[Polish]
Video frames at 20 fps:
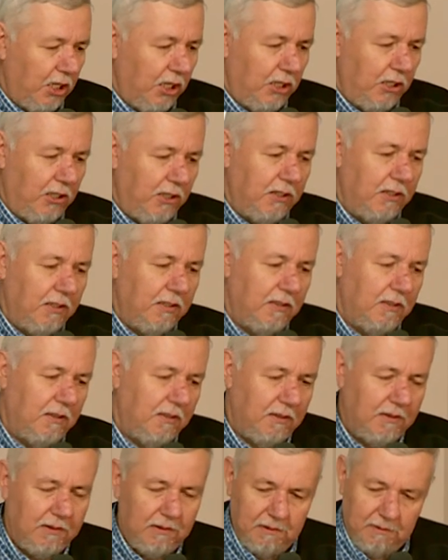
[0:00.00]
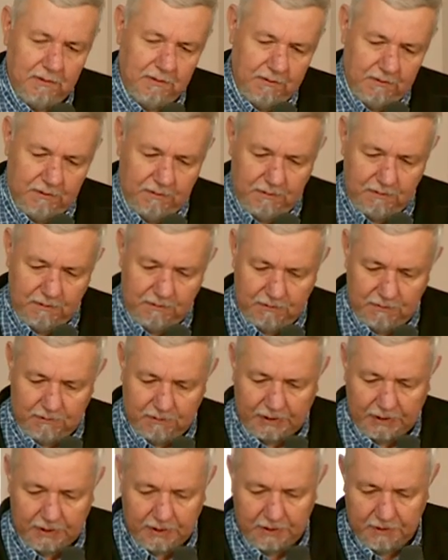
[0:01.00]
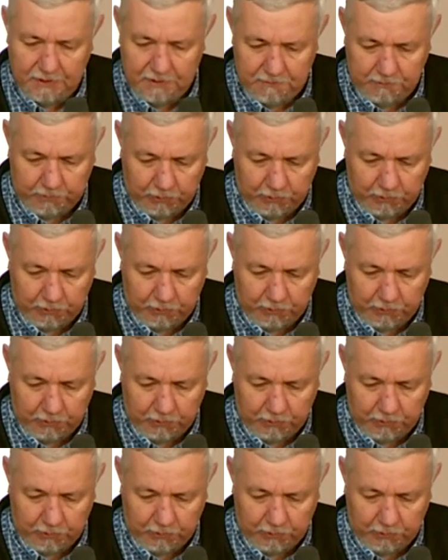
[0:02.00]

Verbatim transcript: e, takie